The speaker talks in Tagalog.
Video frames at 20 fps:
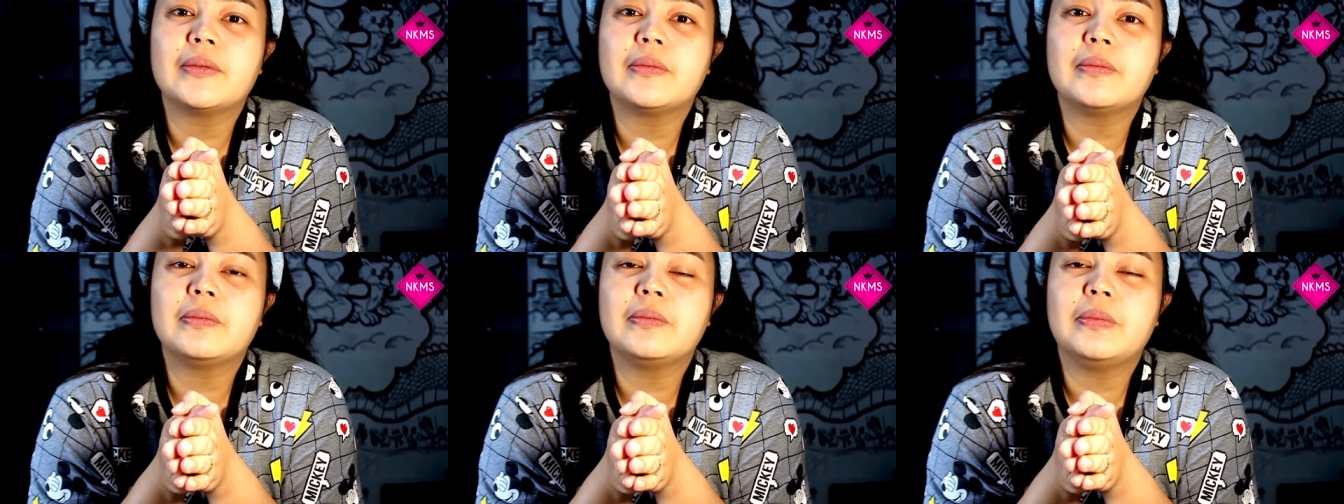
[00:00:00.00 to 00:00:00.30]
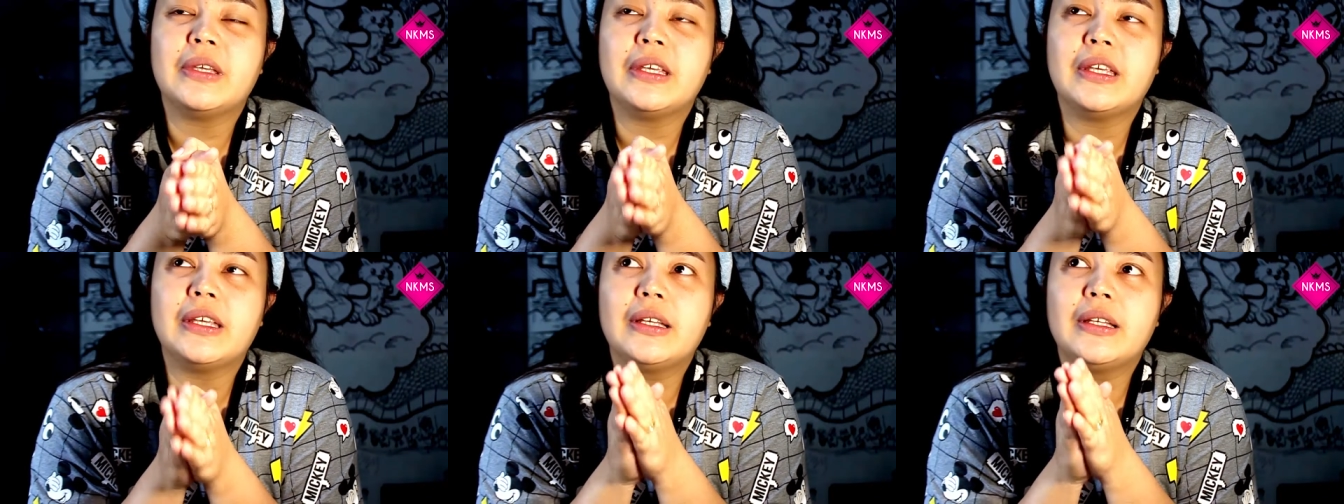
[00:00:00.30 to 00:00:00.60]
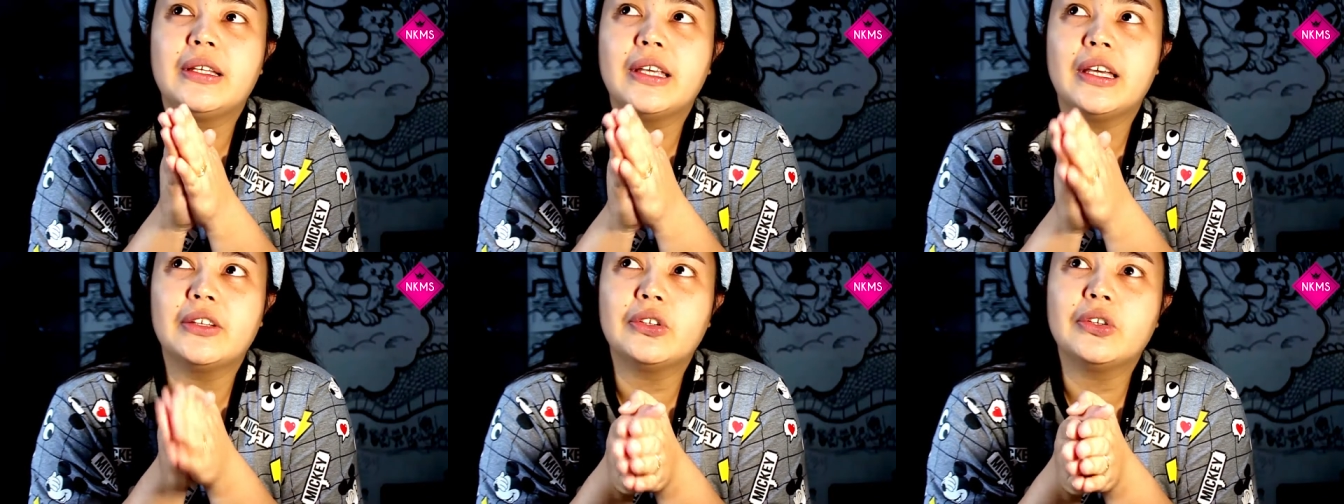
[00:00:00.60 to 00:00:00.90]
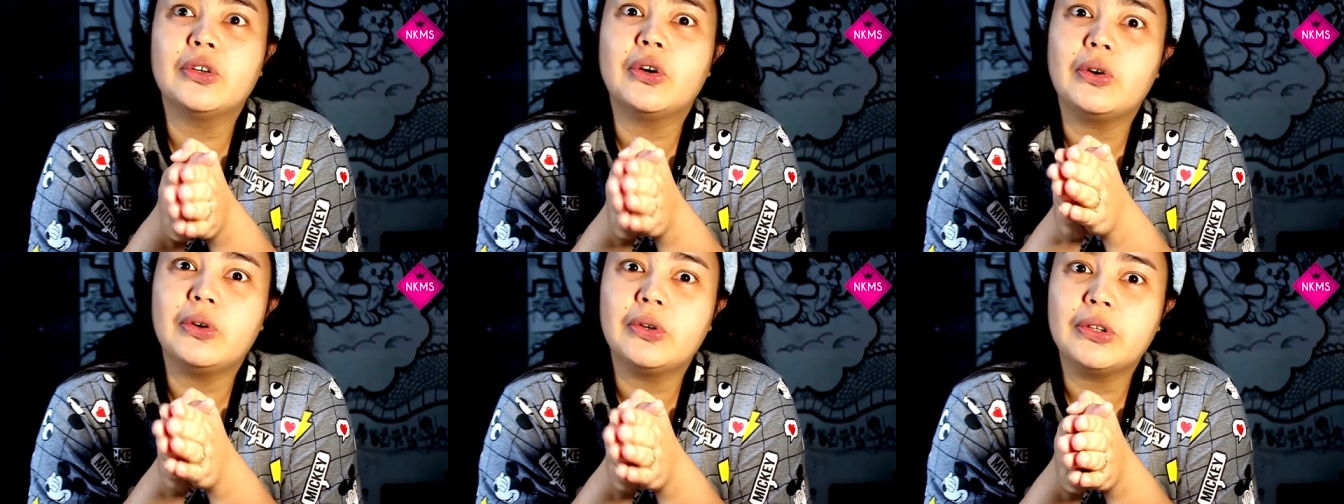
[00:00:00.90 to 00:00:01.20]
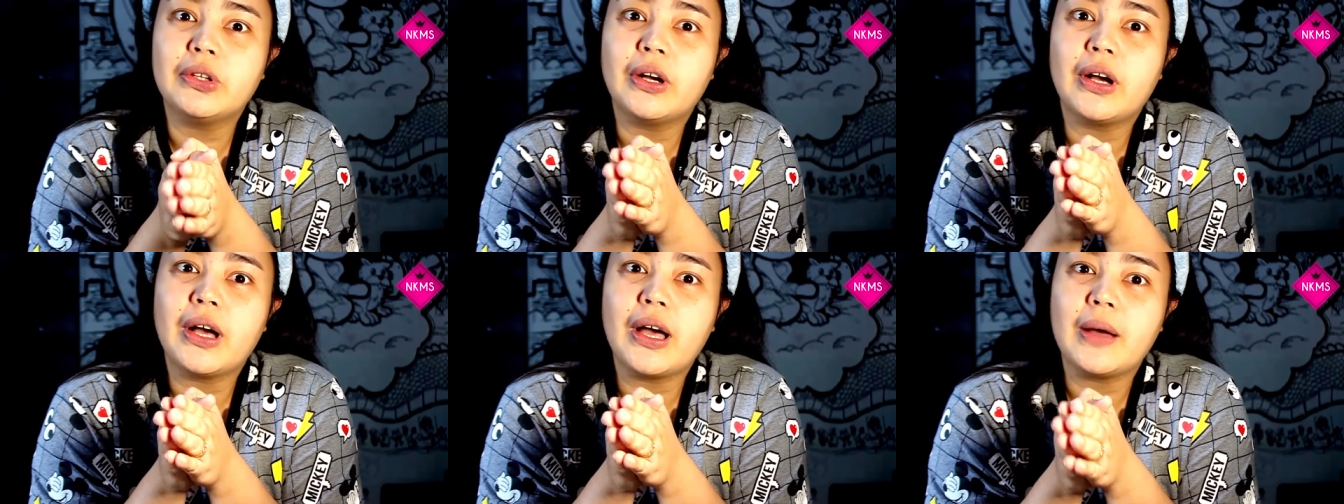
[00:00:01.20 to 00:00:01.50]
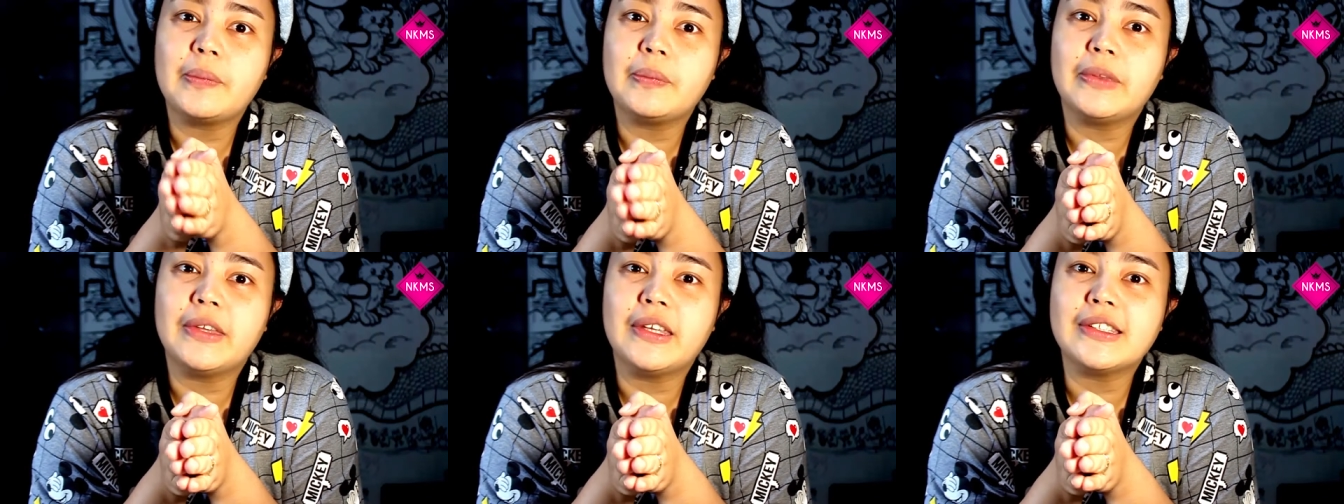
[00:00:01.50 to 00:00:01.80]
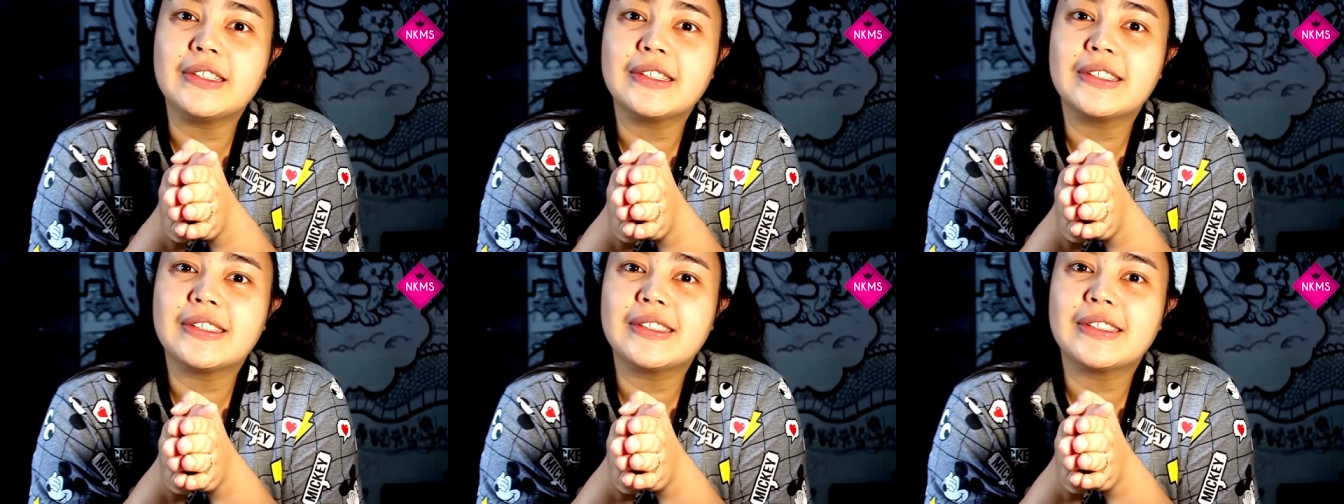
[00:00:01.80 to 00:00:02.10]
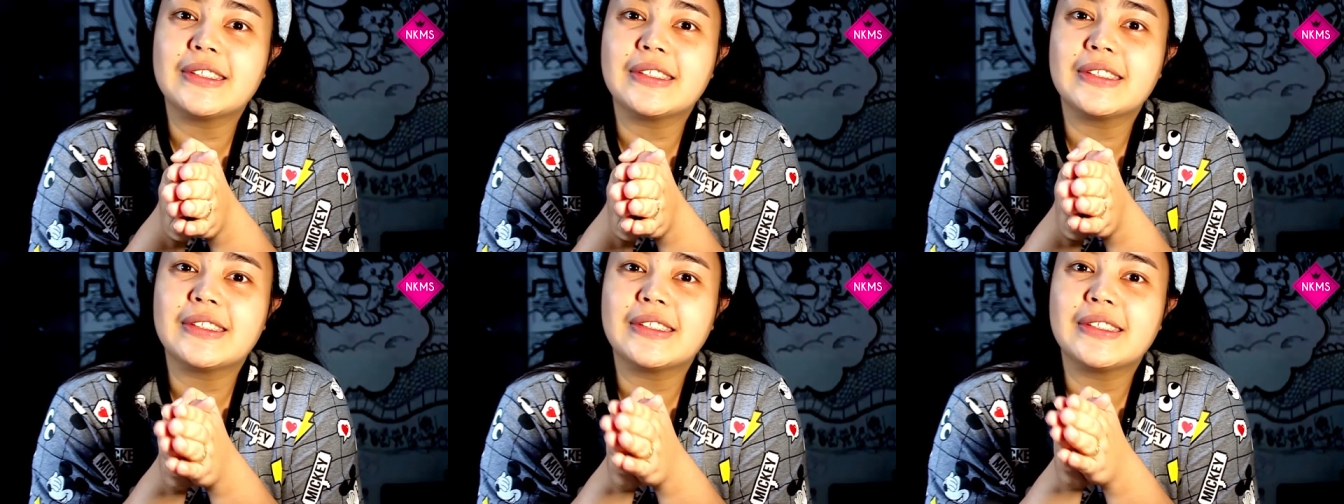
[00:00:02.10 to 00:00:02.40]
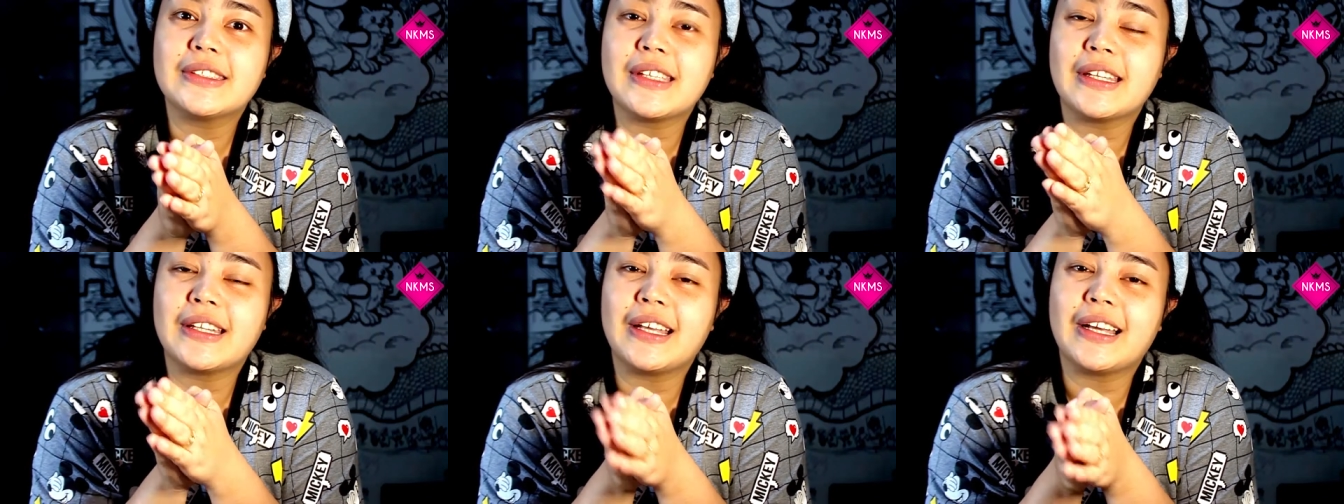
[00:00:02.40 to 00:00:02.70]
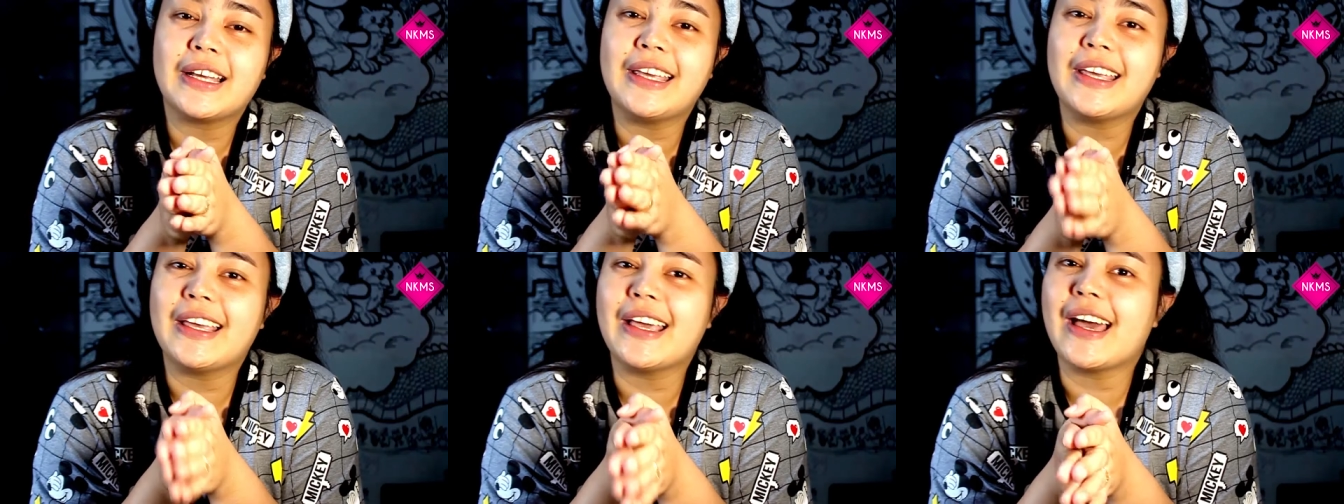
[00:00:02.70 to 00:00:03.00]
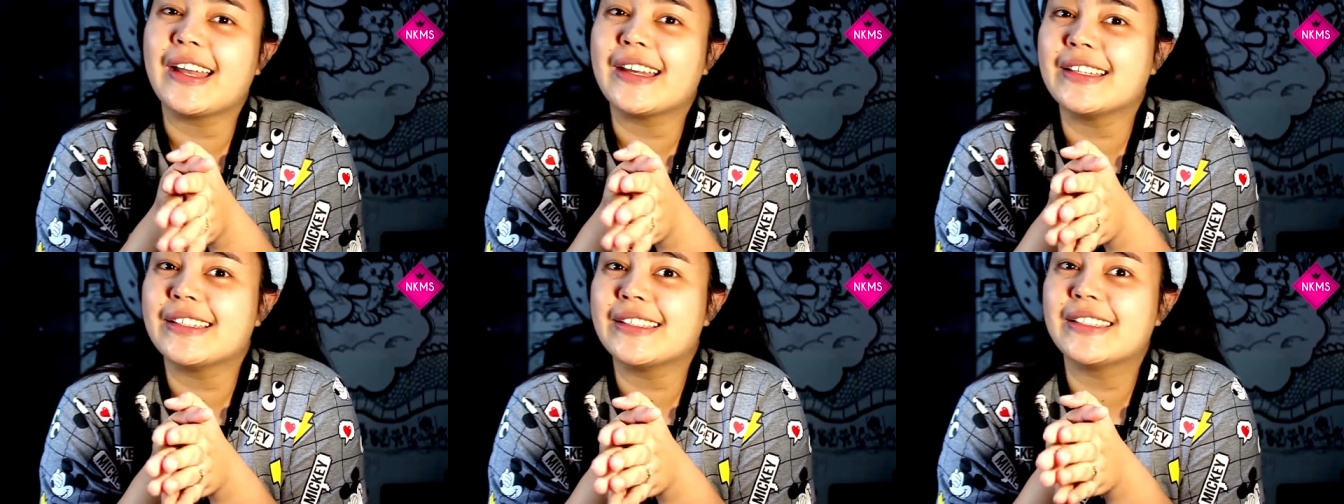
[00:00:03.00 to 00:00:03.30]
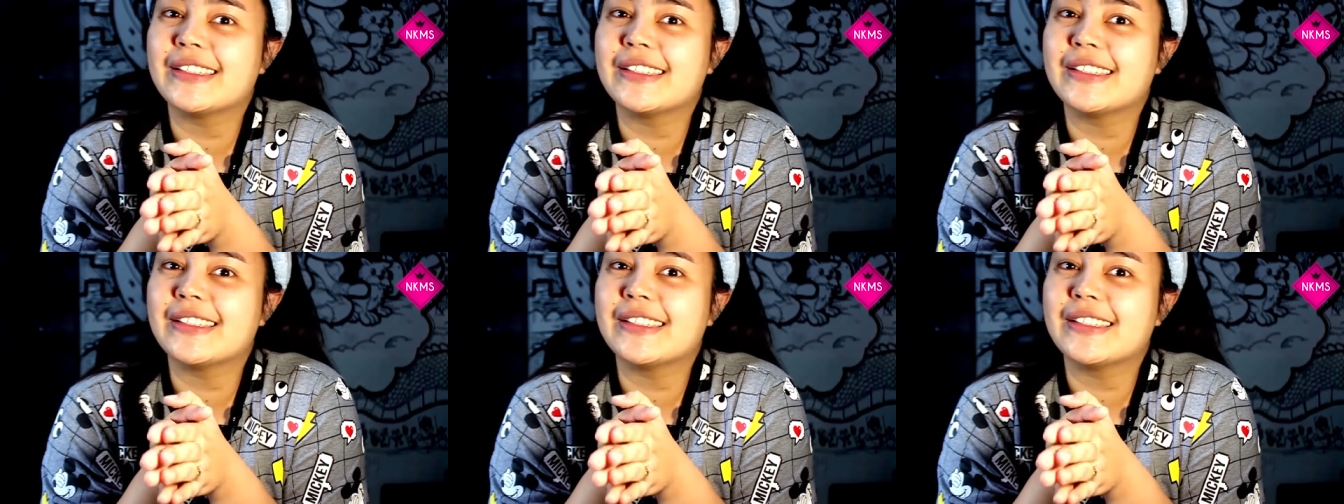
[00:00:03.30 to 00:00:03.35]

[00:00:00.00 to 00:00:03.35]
bigyan nyo ako ng updates sa nangyayari